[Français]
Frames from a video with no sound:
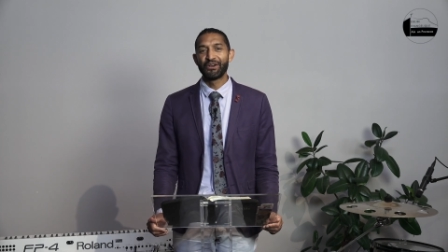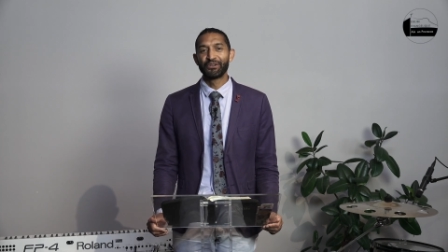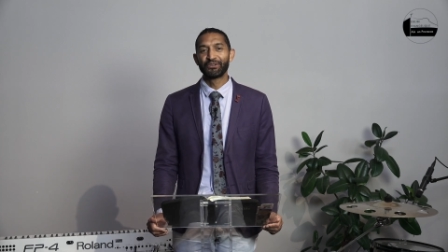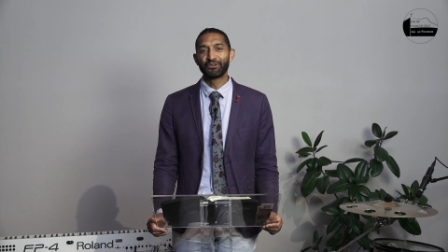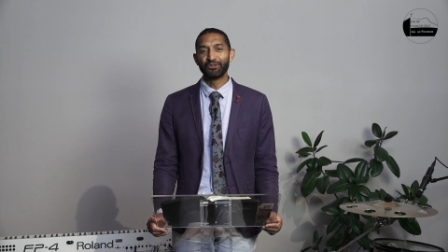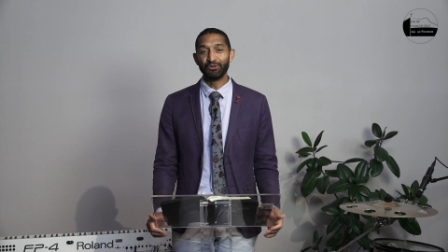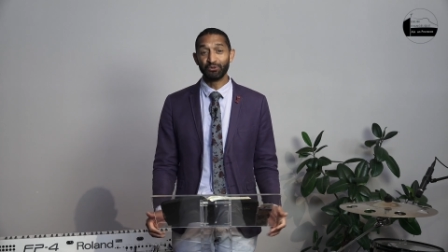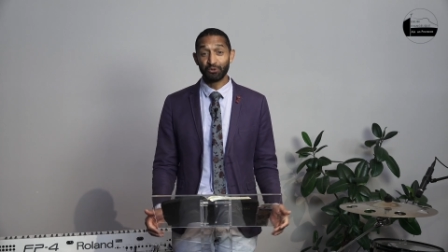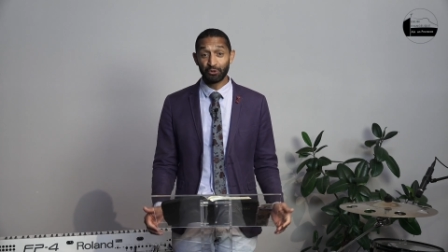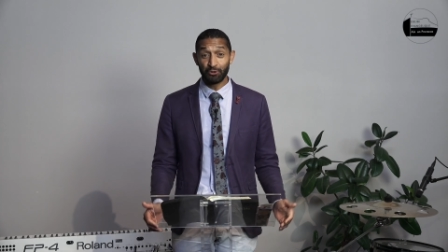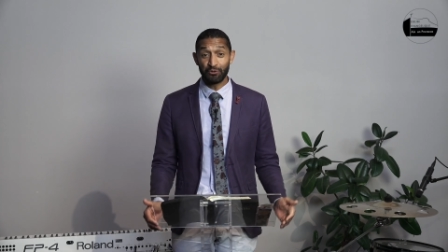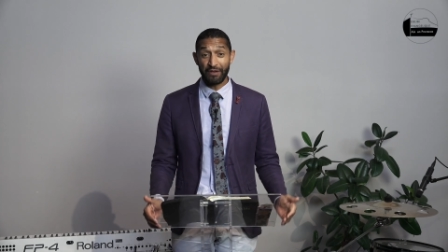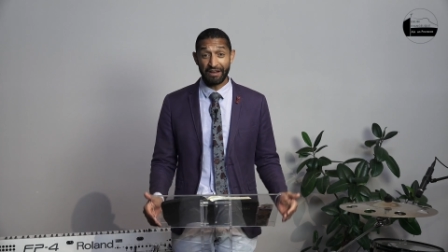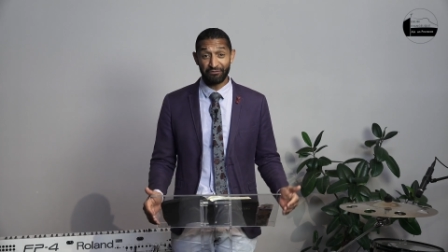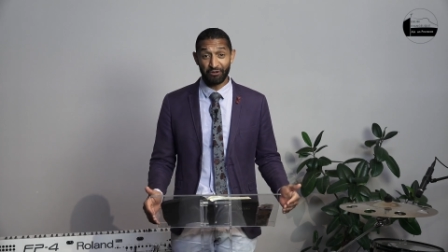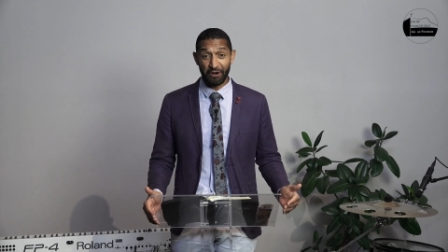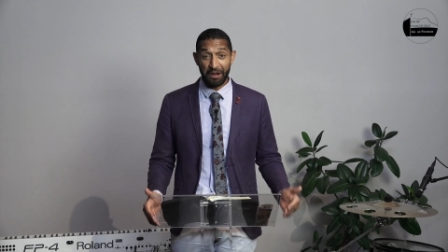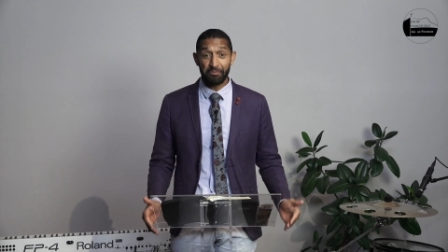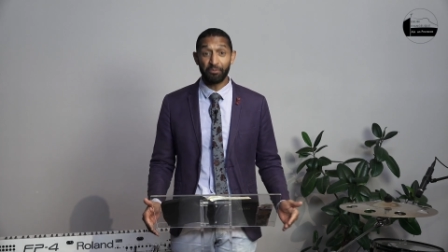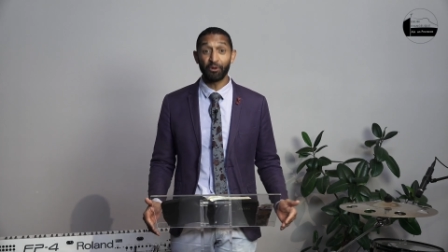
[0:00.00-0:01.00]
que nous lui
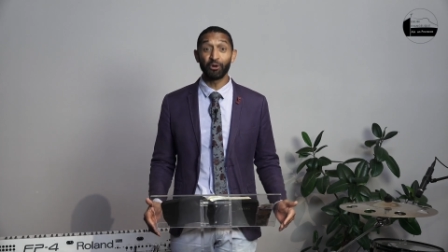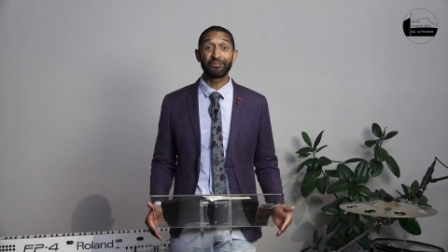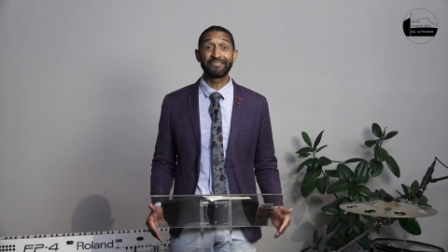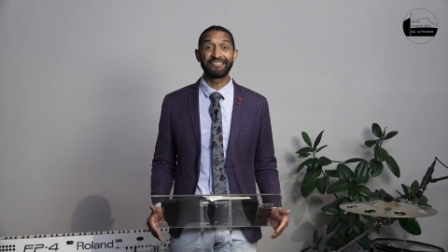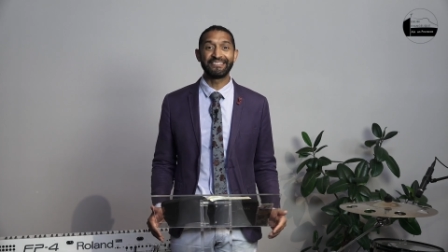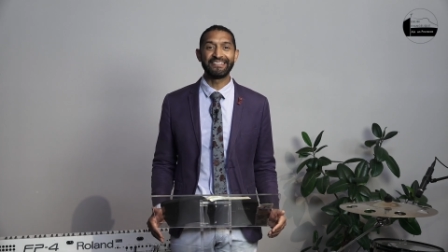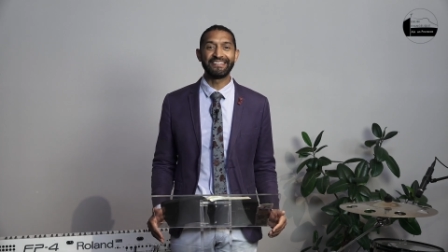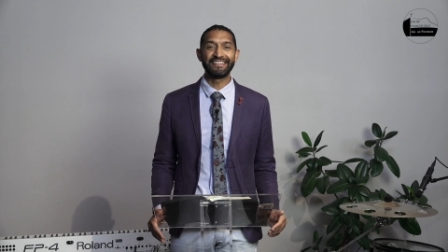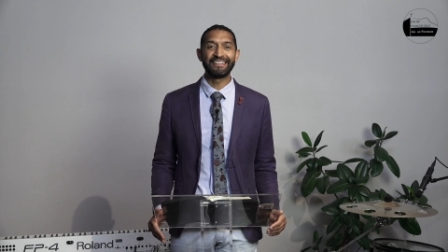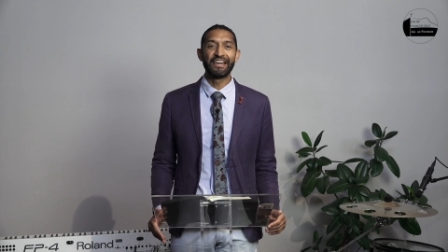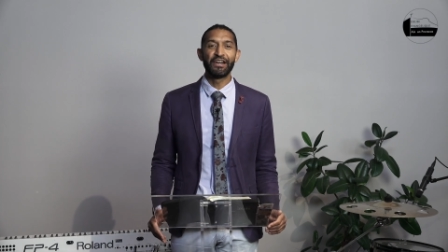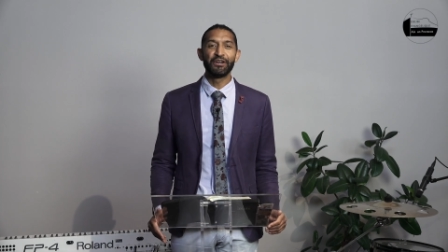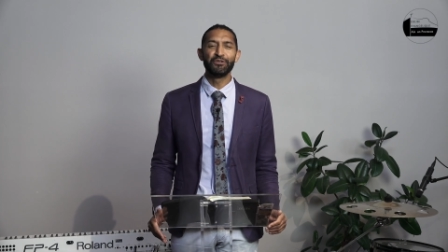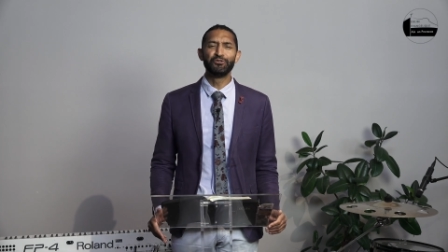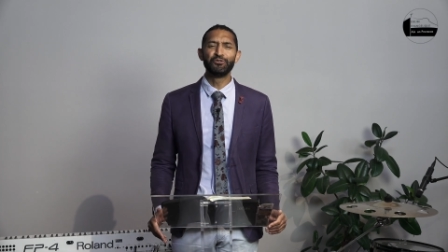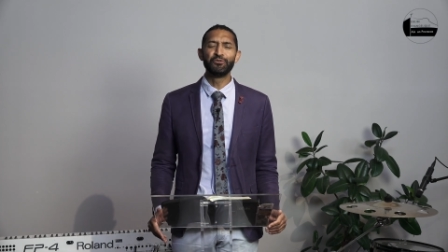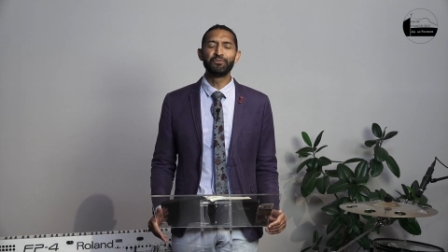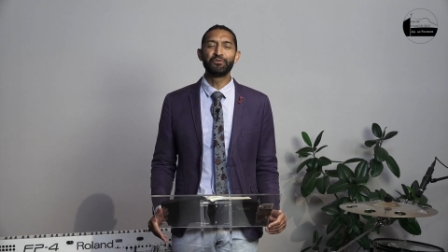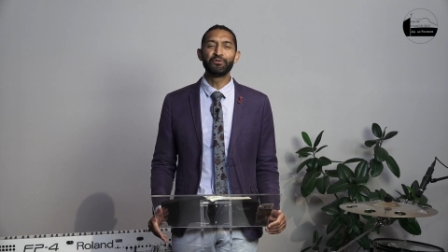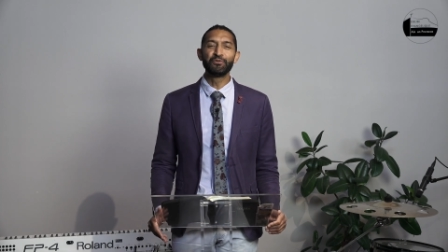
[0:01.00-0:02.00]
avons apportée
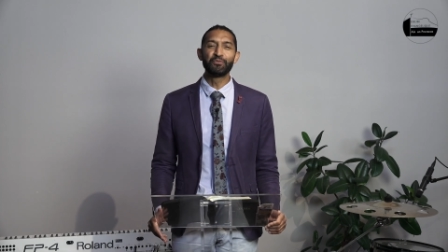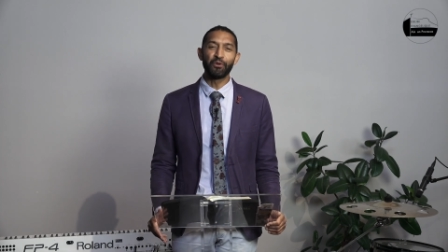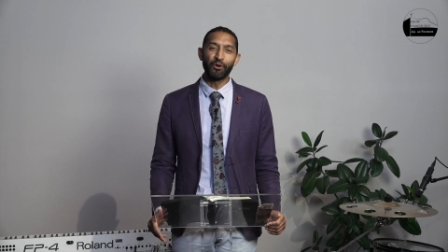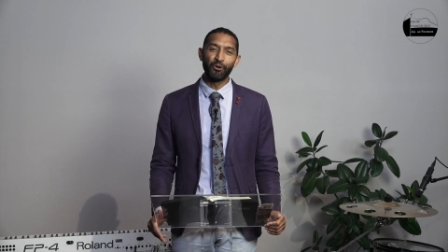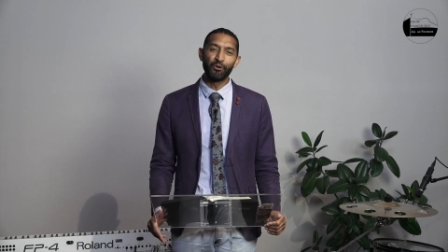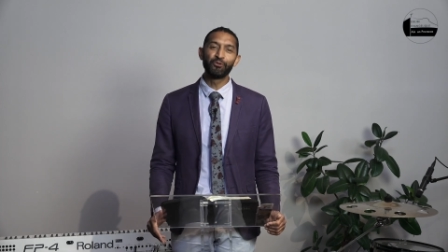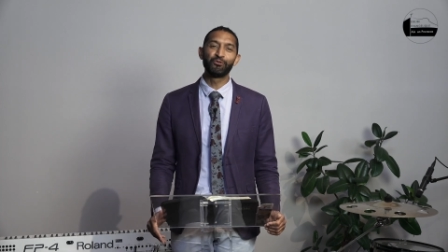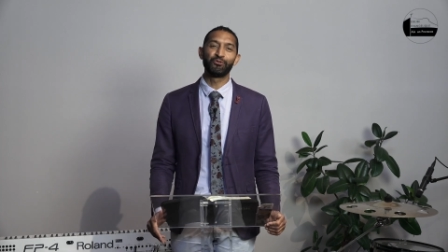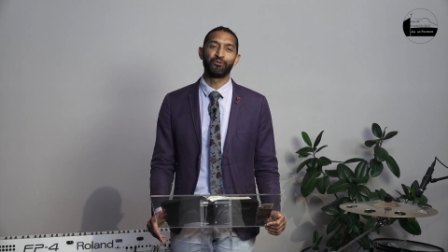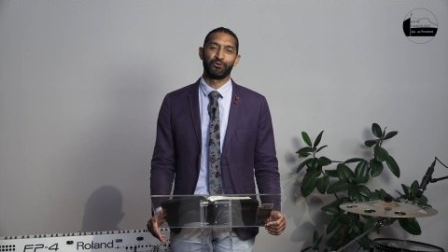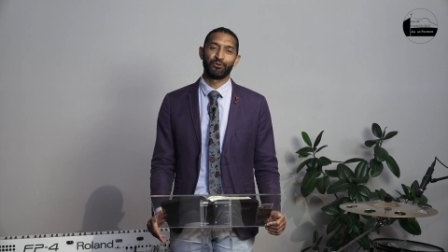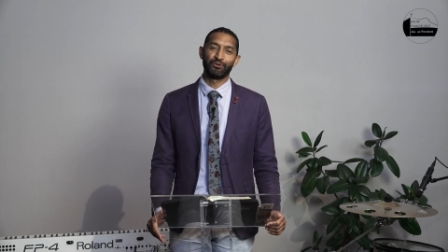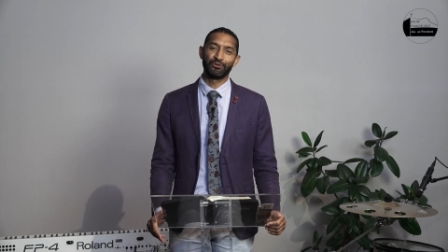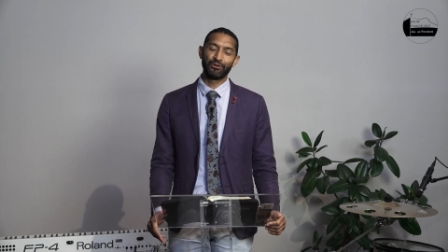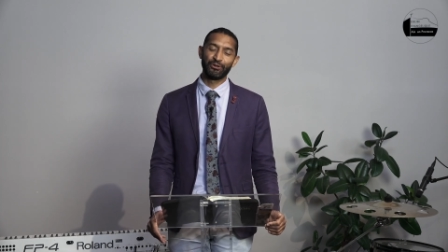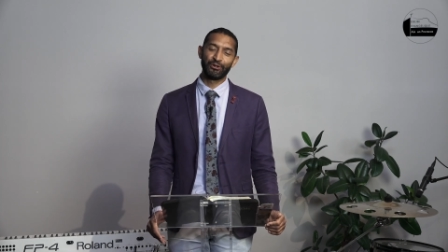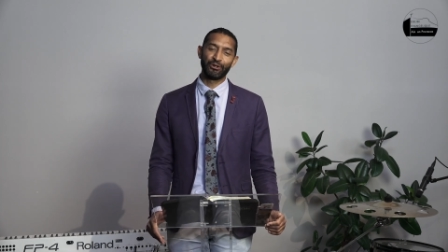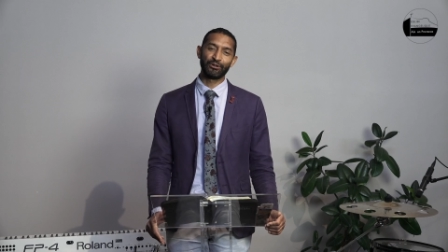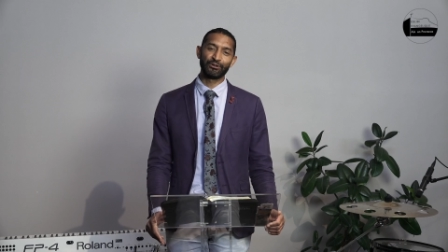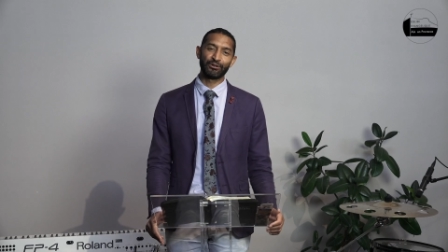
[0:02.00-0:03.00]
du plus profond
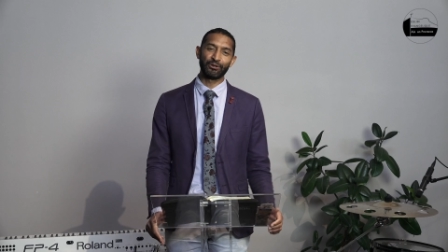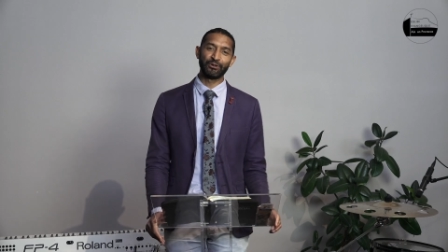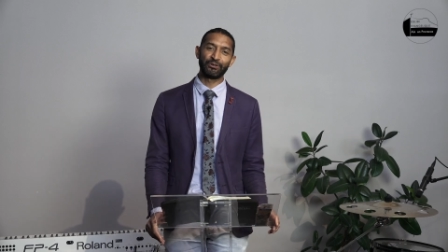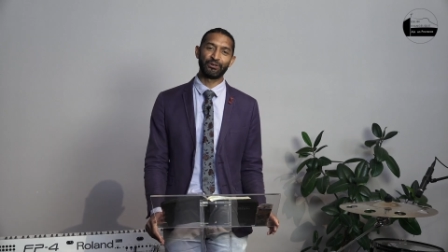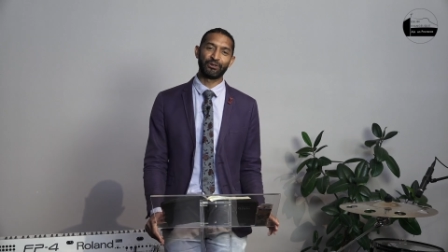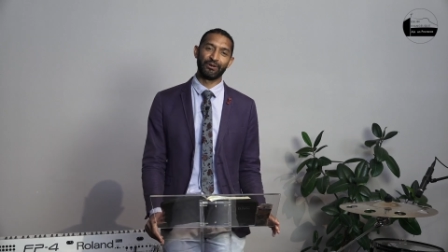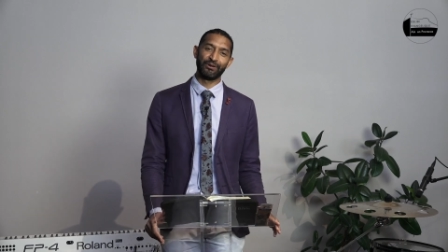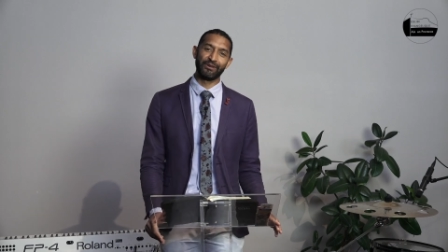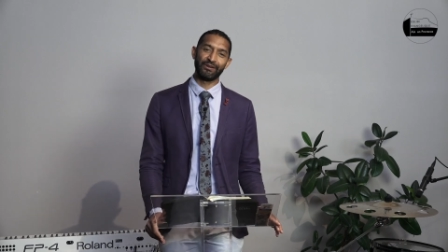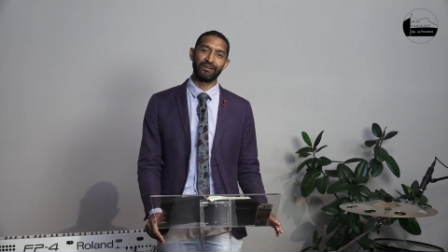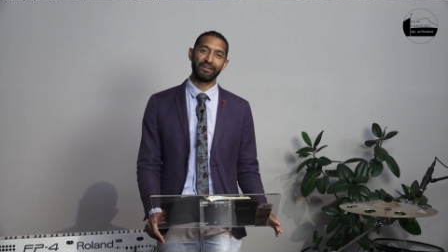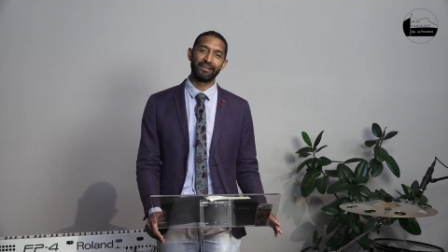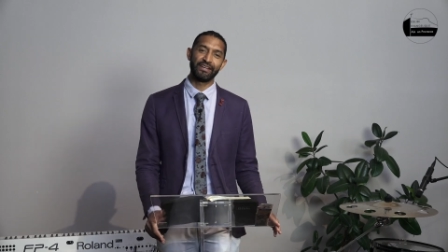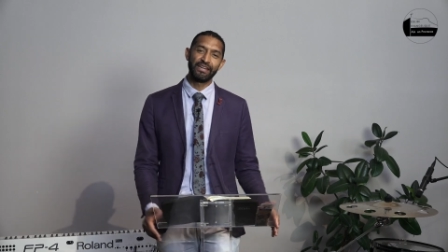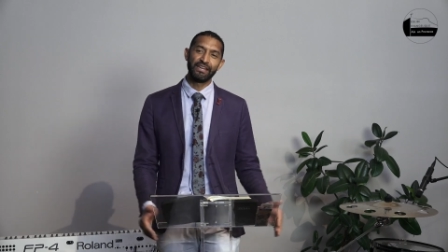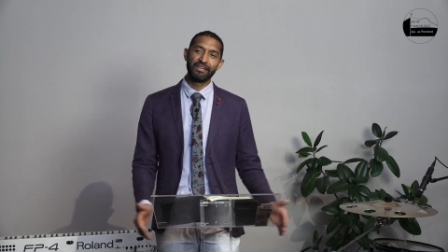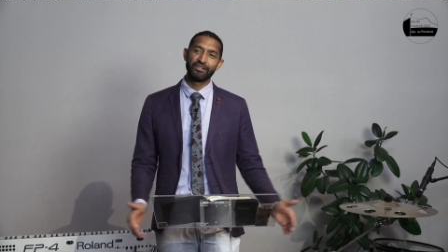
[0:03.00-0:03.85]
de notre cœur.